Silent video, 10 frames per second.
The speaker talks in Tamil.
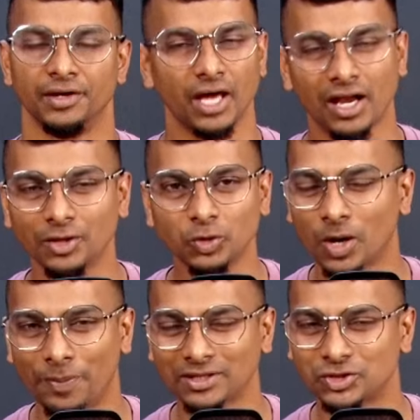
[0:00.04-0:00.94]
யாராவது
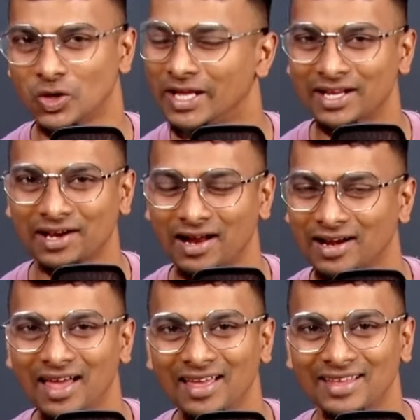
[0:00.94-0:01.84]
உங்களை பார்த்து
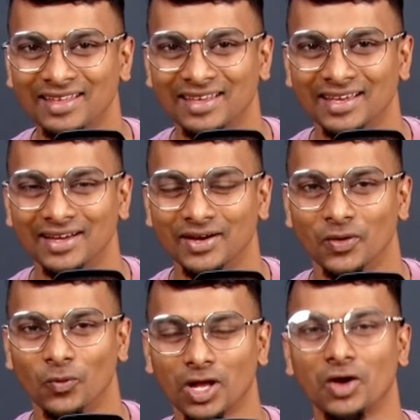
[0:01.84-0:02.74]
சொல்லியிருக்கிறாங்களா
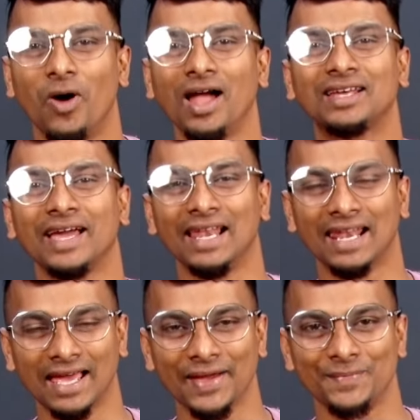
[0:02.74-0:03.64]
உனக்கு வாழ்க்கை
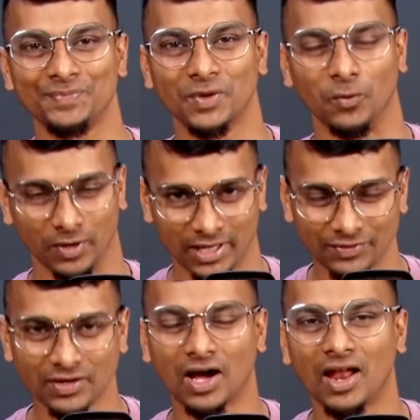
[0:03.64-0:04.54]
இல்லை உனக்கு
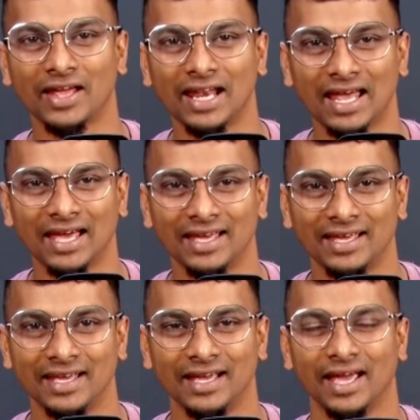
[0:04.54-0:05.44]
எதிர்காலம் இல்லை
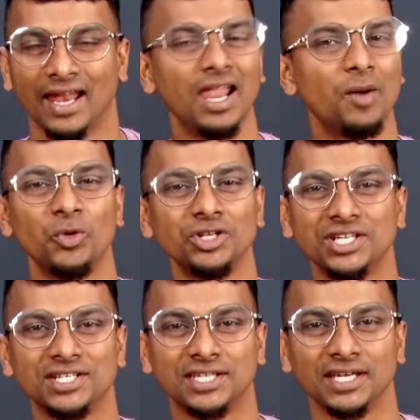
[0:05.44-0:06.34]
எல்லாம்
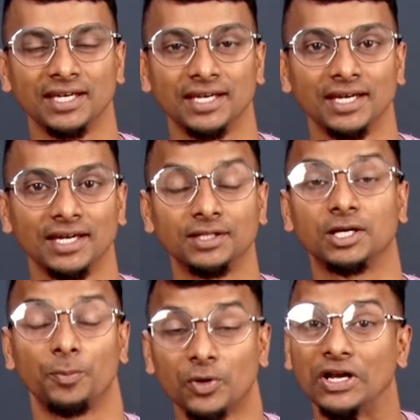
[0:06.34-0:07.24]
முடிஞ்சிருச்சு
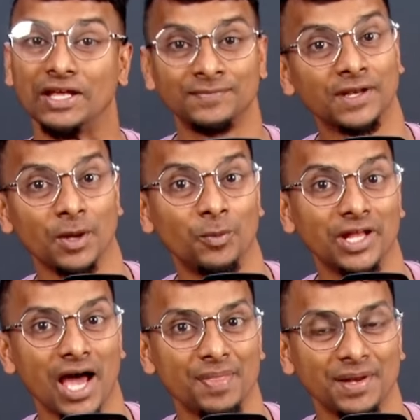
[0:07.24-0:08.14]
இதுக்கப்புறம் நீ எந்திரிக்க
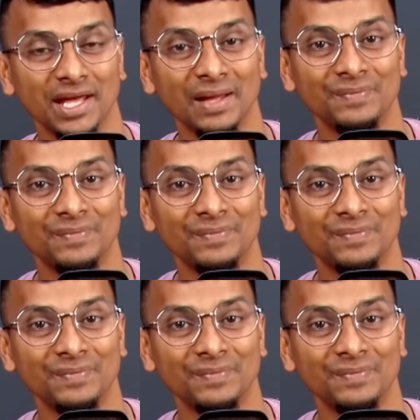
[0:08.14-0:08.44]
முடியாதுன்னு